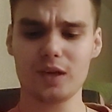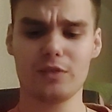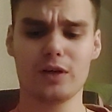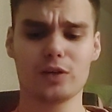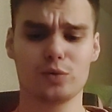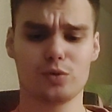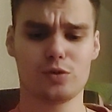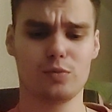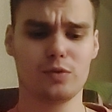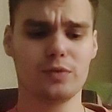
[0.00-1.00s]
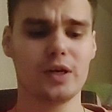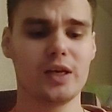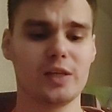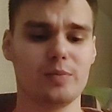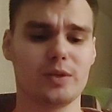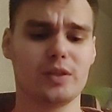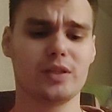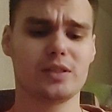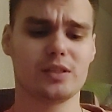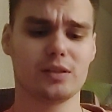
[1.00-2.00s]
фактуры зубов и
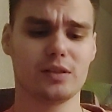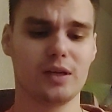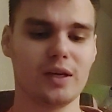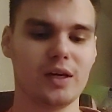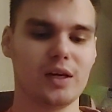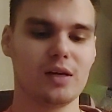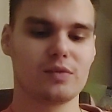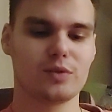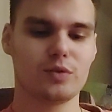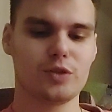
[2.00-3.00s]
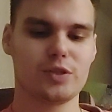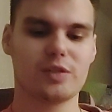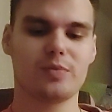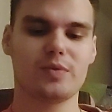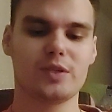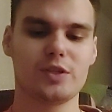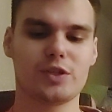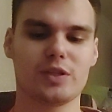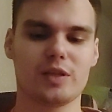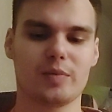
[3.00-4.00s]
пародонтит. В случае
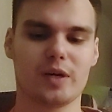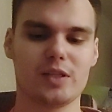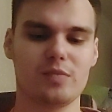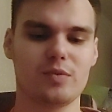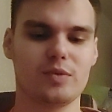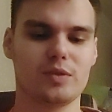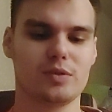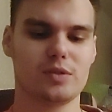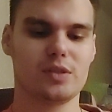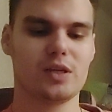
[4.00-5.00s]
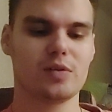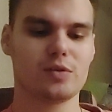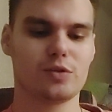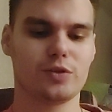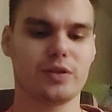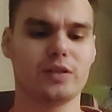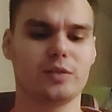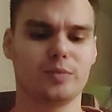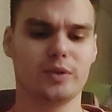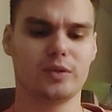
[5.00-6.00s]
терапевтической необходимости осуществлять
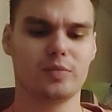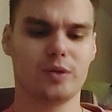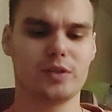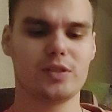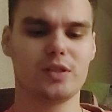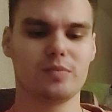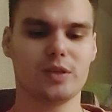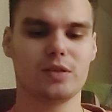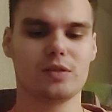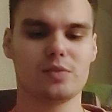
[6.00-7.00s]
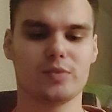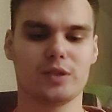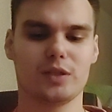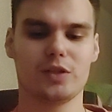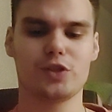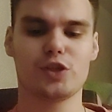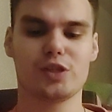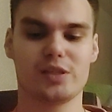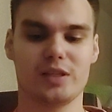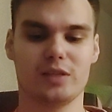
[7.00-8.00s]
дополнительные методы
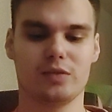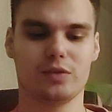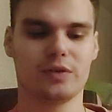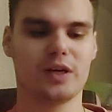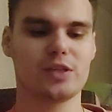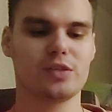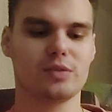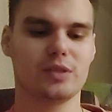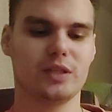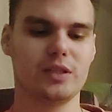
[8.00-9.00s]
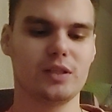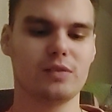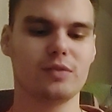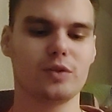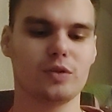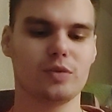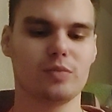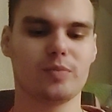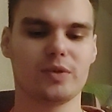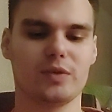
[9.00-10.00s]
стоматологических исследований. В каждой клинике в итоге
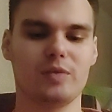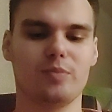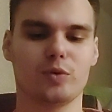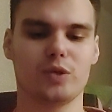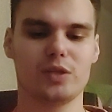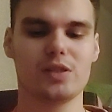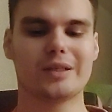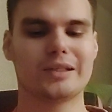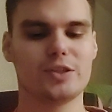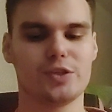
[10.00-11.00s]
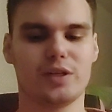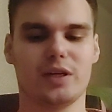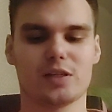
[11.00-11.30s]
мы провели по 300 клинических